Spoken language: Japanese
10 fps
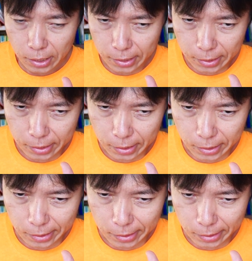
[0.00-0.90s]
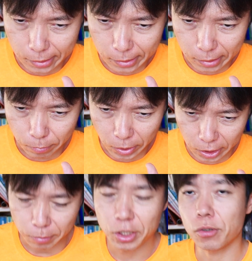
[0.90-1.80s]
あまあ、
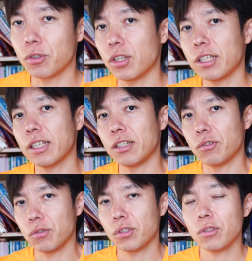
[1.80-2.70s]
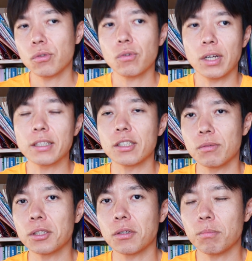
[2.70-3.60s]
厳しく育てたりするっていうところあったり
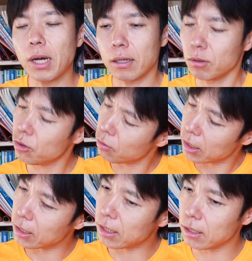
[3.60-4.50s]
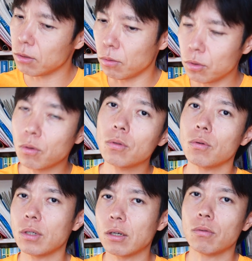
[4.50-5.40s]
しますよ、ね、まあ、長男に限らず男と
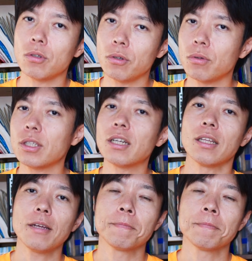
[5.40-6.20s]
女の子両方いたらね、